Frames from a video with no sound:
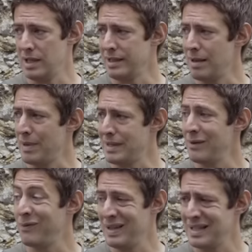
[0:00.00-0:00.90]
allez dépasser
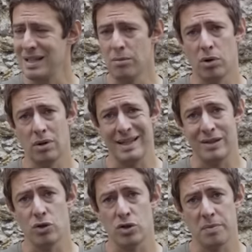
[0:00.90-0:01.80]
facilement les
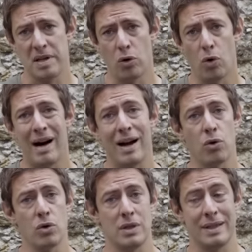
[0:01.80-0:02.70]
200 000 euros à
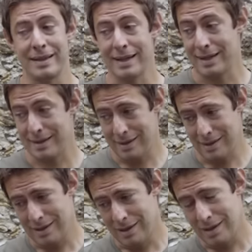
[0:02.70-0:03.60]
cause des taxes.
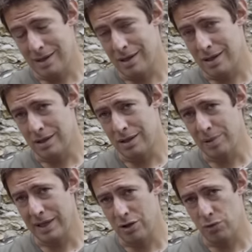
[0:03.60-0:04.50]

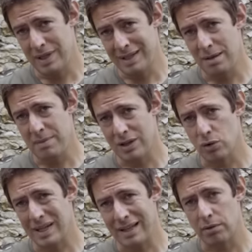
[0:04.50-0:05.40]
L'hybride, lui, n'émet
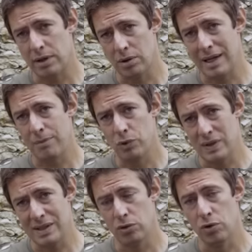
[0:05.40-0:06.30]
que 82 grammes de
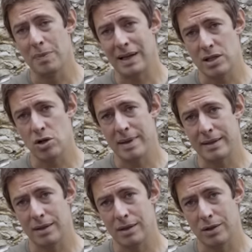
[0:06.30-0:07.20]
CO2 par
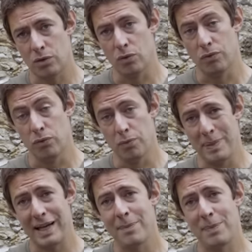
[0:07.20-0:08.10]
kilomètre. Donc vous ne
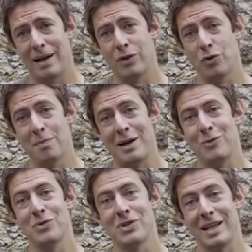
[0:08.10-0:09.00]
paierez pas de
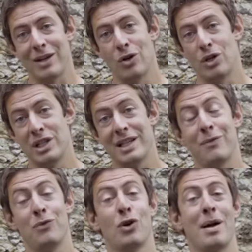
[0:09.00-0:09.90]
malus écologique et
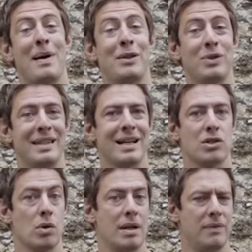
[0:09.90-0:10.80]
vous n'aurez pas de taxes
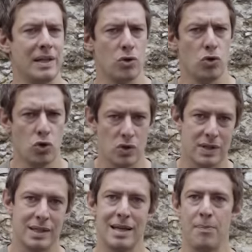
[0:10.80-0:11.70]
sur les véhicules de
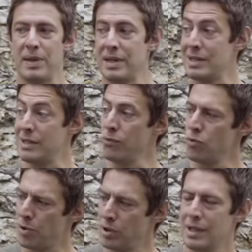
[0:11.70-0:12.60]
société à payer si vous
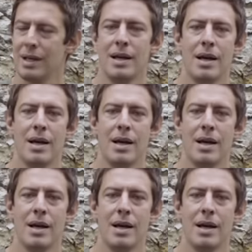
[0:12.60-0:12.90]
le prenez